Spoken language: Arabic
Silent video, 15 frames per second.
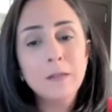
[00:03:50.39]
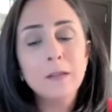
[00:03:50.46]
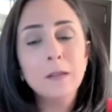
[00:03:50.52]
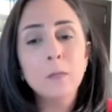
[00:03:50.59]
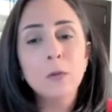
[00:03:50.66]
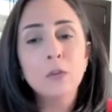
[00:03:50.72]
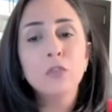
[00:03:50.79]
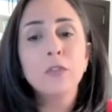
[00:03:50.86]

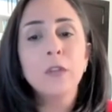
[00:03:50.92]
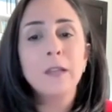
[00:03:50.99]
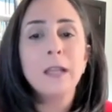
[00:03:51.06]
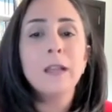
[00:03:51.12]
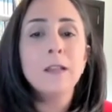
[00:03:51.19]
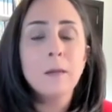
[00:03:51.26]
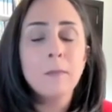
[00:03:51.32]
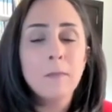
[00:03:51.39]
بنشوف
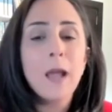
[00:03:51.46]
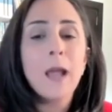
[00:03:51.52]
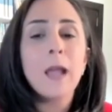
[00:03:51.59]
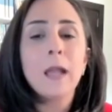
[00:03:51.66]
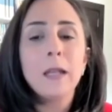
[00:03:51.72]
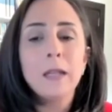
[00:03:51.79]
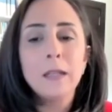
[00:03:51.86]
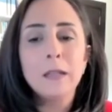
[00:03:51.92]
تداعياتها
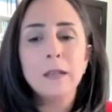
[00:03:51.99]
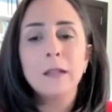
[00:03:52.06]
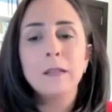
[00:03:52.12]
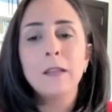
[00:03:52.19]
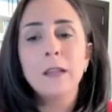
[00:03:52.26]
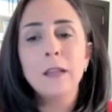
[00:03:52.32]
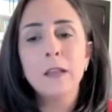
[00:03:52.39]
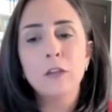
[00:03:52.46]
مع اعلان
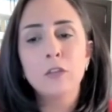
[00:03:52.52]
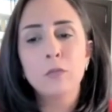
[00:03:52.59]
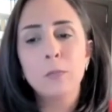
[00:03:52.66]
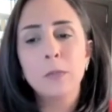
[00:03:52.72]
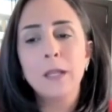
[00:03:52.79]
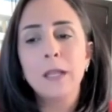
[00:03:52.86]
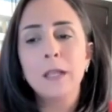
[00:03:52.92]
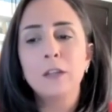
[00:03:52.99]
النتائج
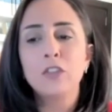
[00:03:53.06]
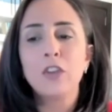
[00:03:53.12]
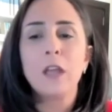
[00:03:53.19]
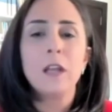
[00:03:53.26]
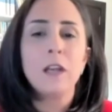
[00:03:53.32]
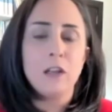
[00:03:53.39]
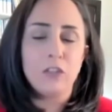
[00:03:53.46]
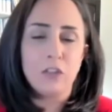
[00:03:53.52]
بدايه شهر
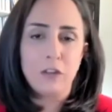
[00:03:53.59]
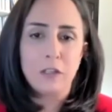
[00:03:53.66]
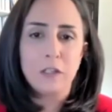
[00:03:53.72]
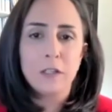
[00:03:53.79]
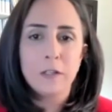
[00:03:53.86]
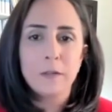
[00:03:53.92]
الجاي.